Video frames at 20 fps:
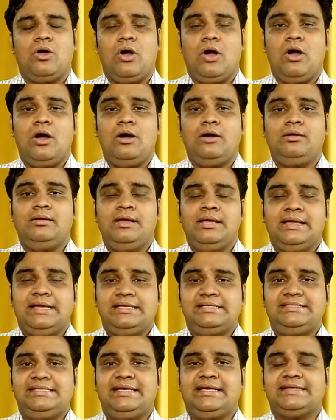और
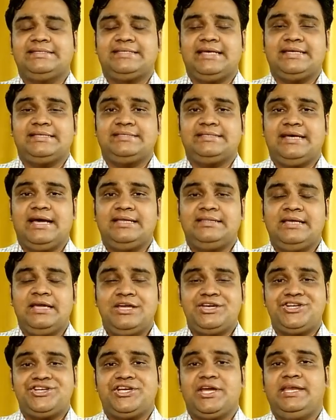इसी के साथ साथ
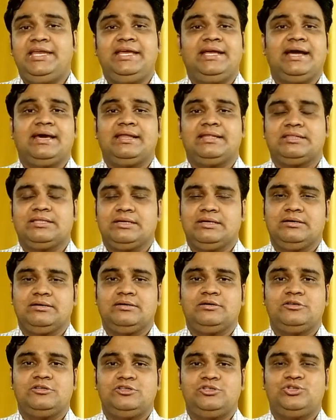शनि का रत्न
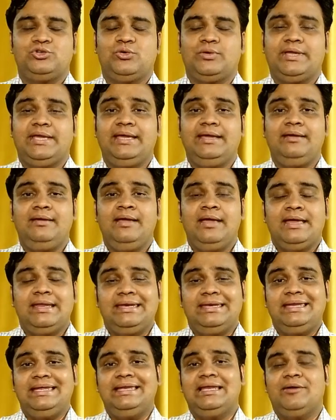जो कि
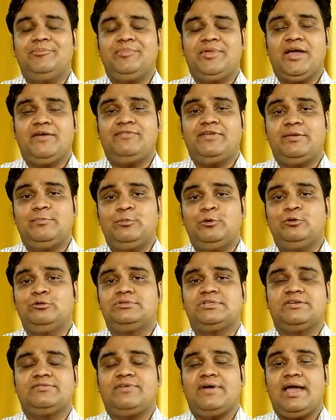नीलम या फिर ब्लू
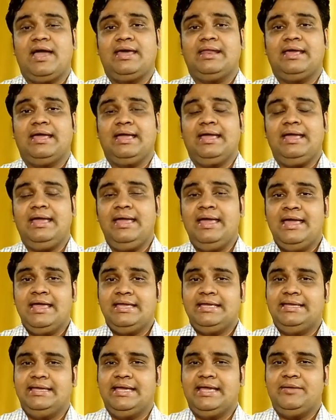सफायर
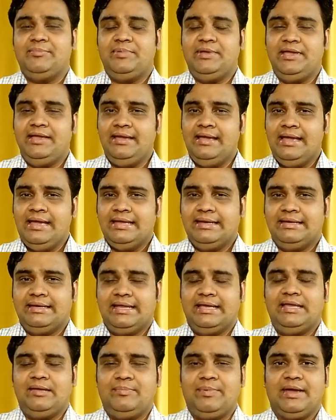है ये भी
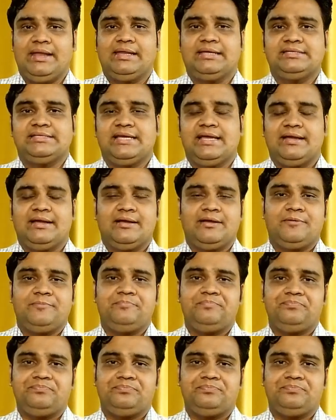नहीं पहना जाएगा